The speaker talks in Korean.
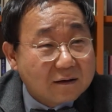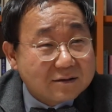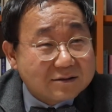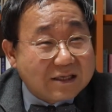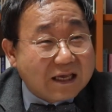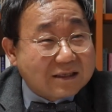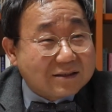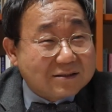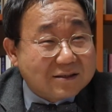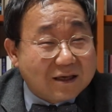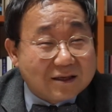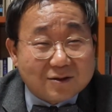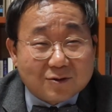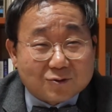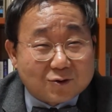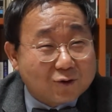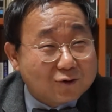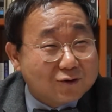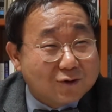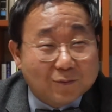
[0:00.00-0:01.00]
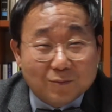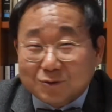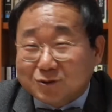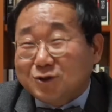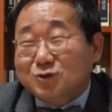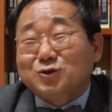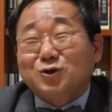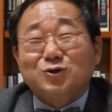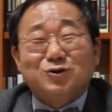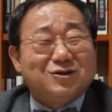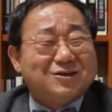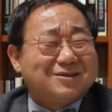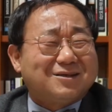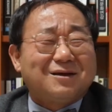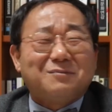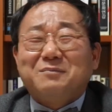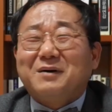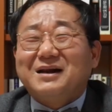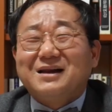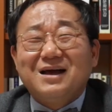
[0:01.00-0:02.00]
섹스에도 종류 무슨 종류 있어요?
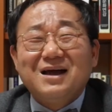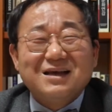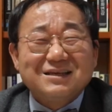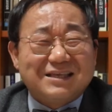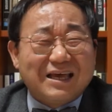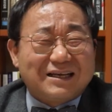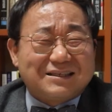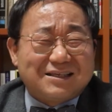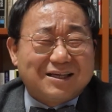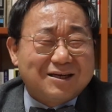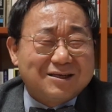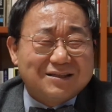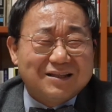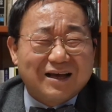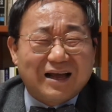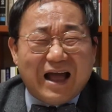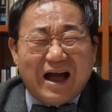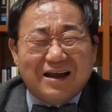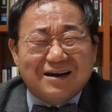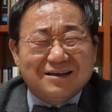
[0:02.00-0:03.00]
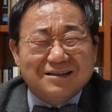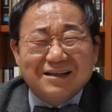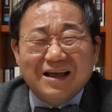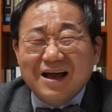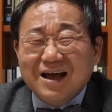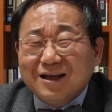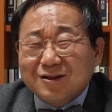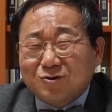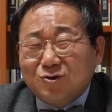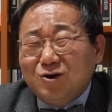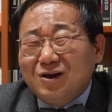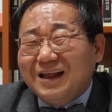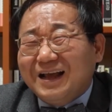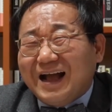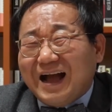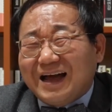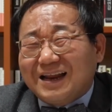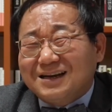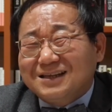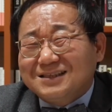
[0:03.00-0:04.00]
빨리 섹스 네가 아는 둘리가
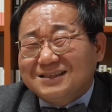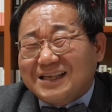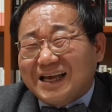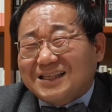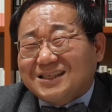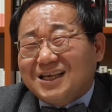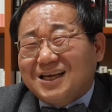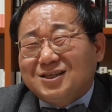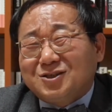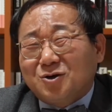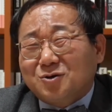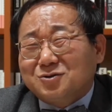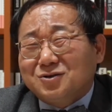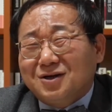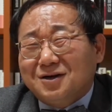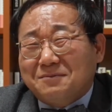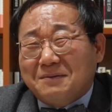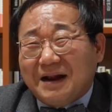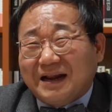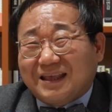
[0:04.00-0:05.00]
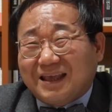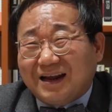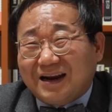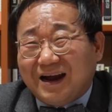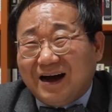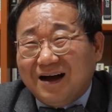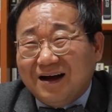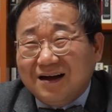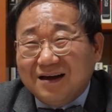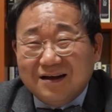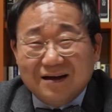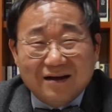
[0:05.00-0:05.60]
아는 섹스의 종류를 밝혀라. 좋은